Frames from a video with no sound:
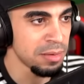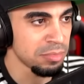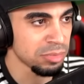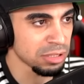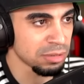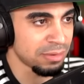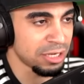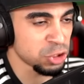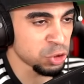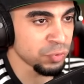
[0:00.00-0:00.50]

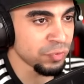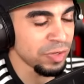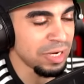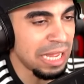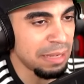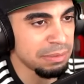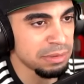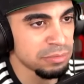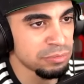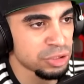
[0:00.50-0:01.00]
مثل ما تشوفون
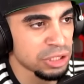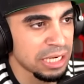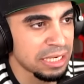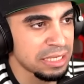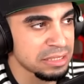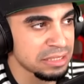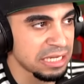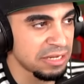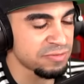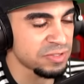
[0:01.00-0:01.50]
الحبيب
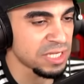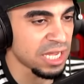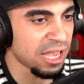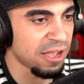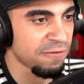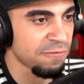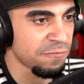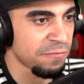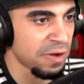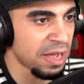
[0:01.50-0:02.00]
مجهز نفسه
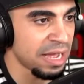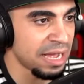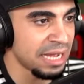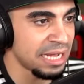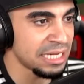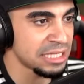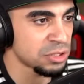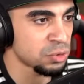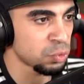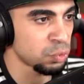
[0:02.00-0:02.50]

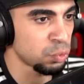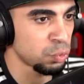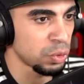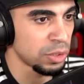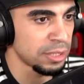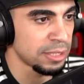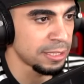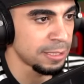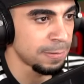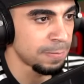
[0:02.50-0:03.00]
قفاز
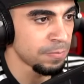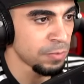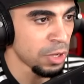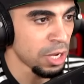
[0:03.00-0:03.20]
و